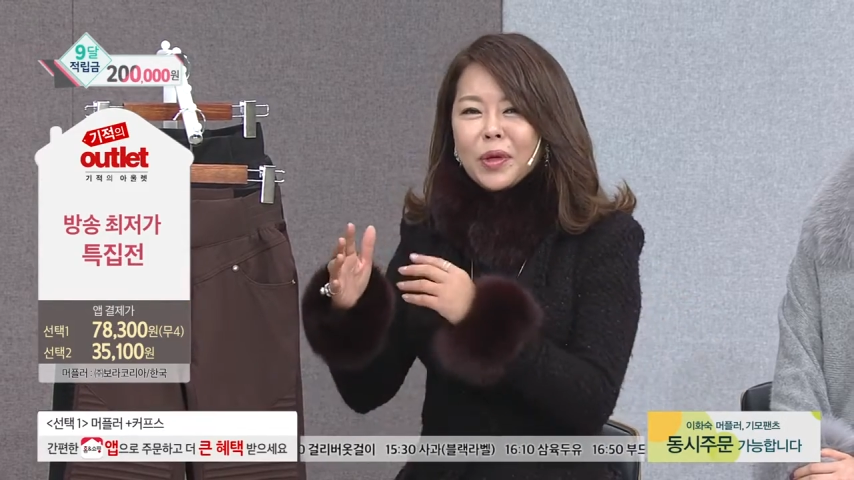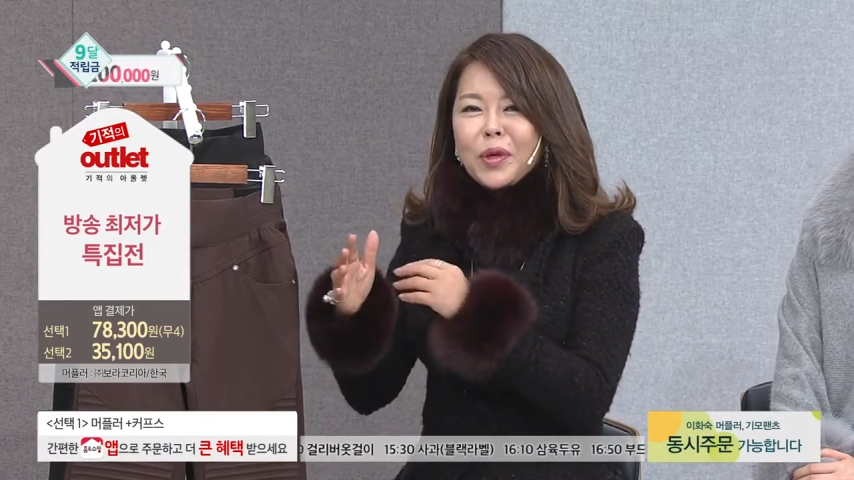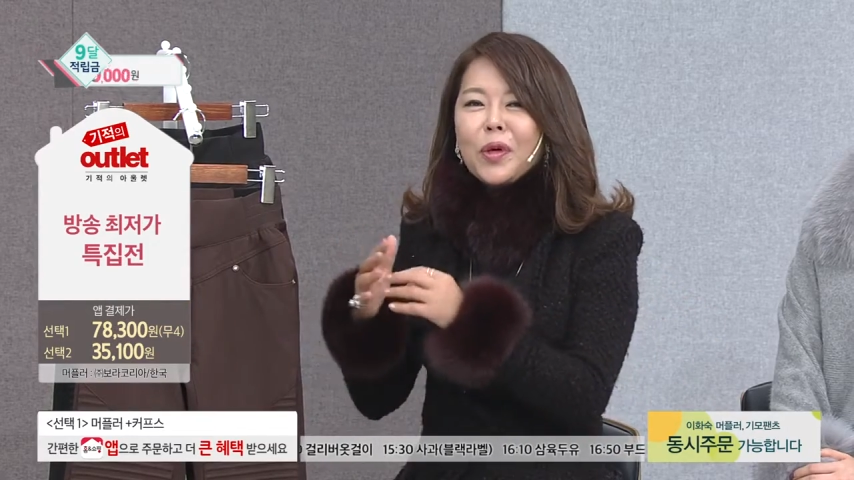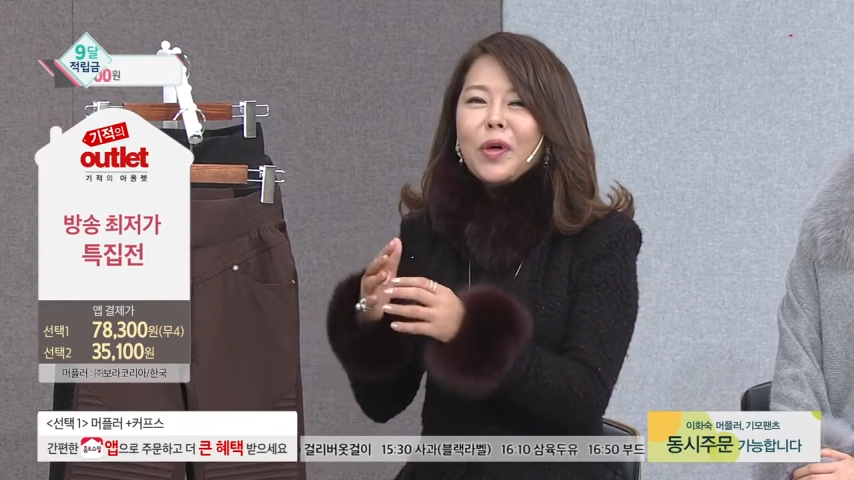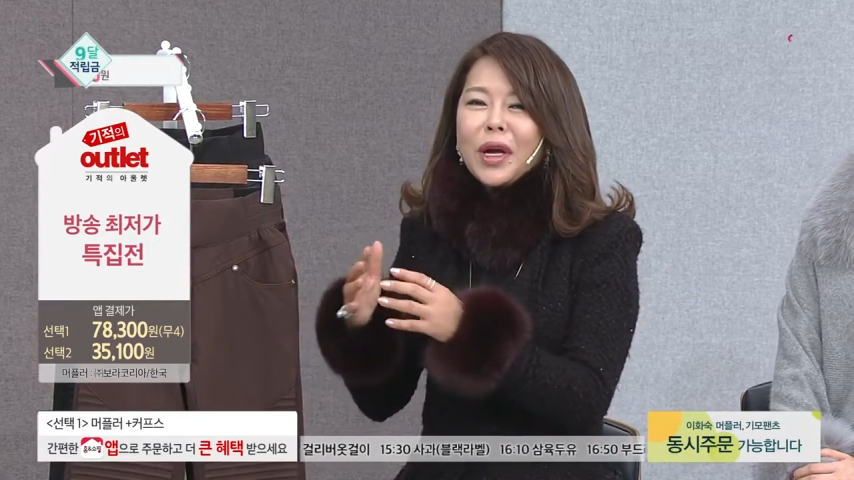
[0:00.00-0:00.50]

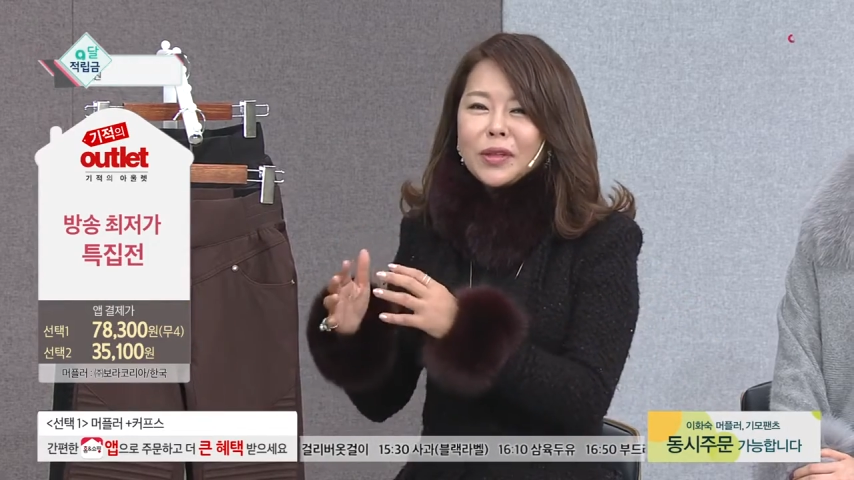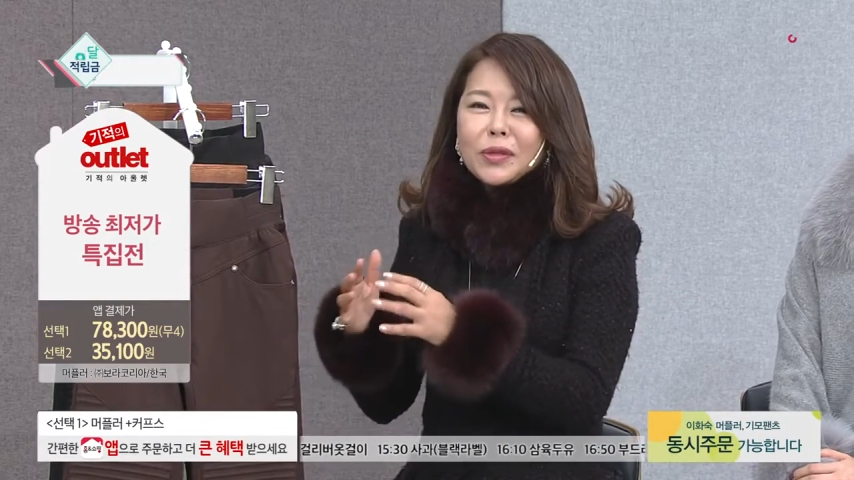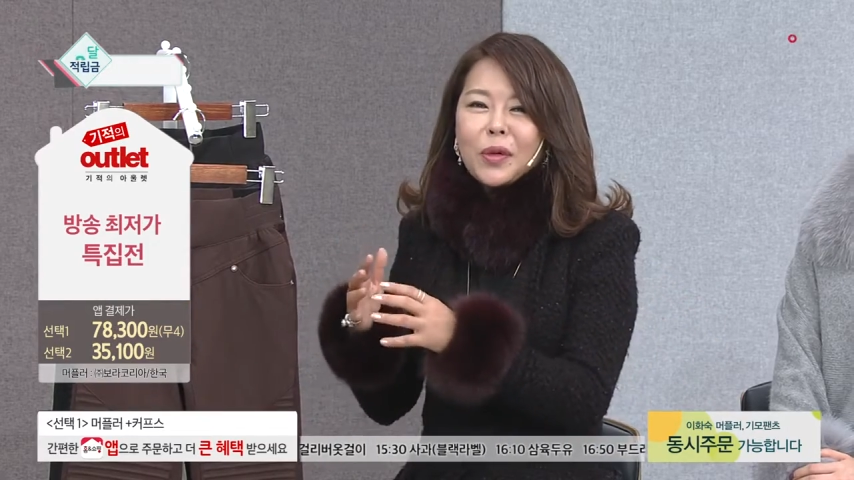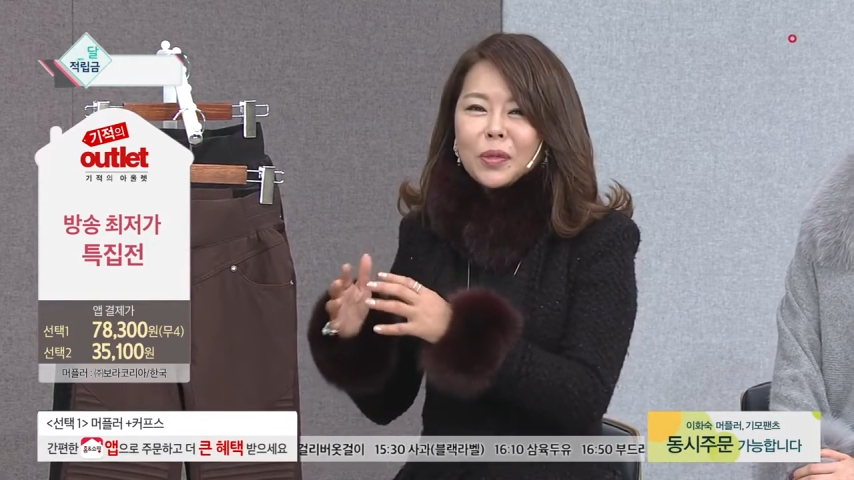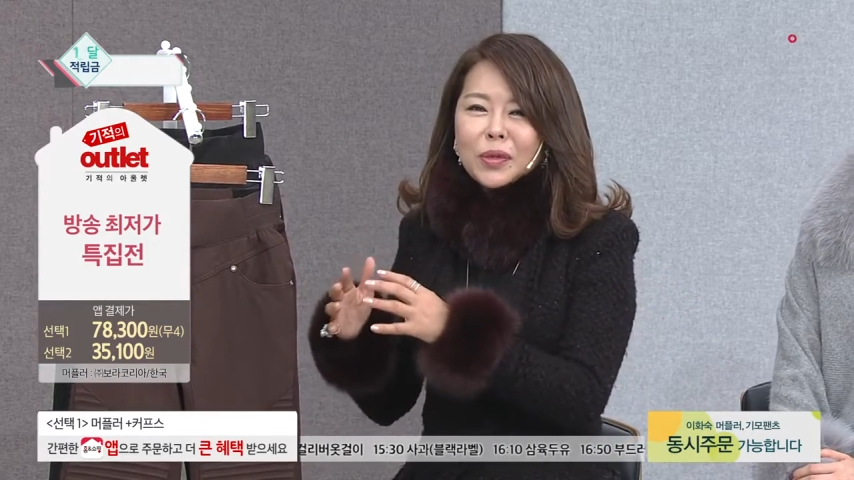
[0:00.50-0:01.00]
비교할
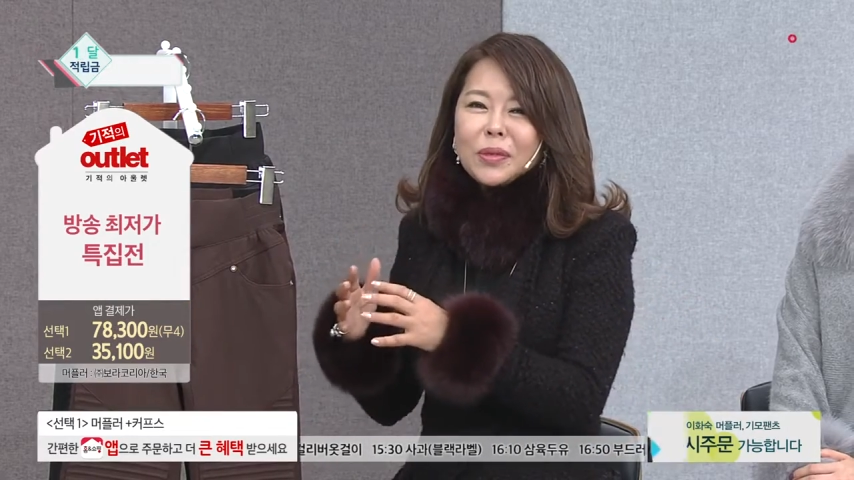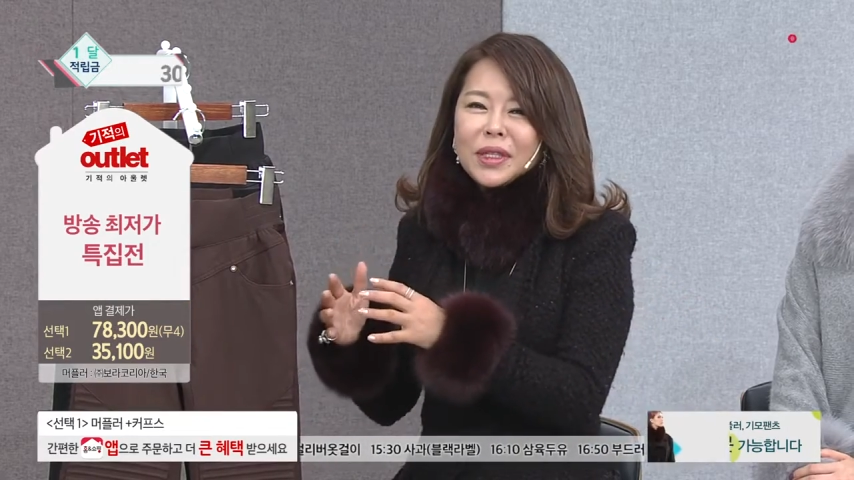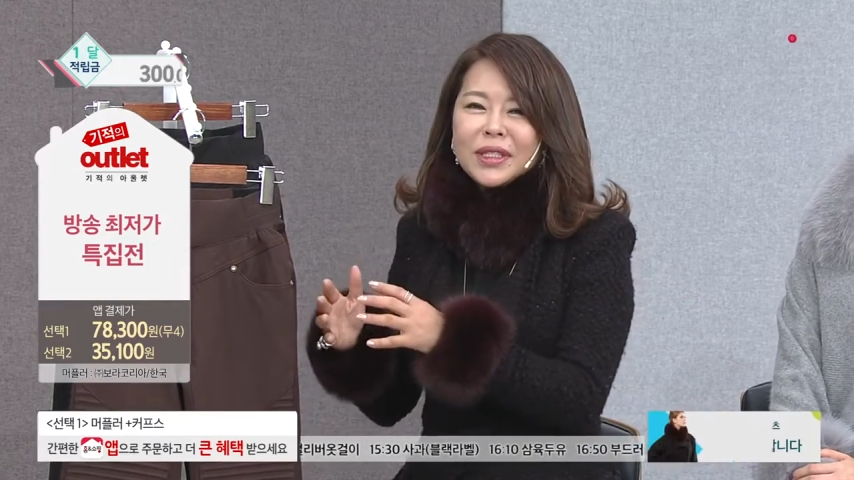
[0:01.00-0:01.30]
수 없습니다.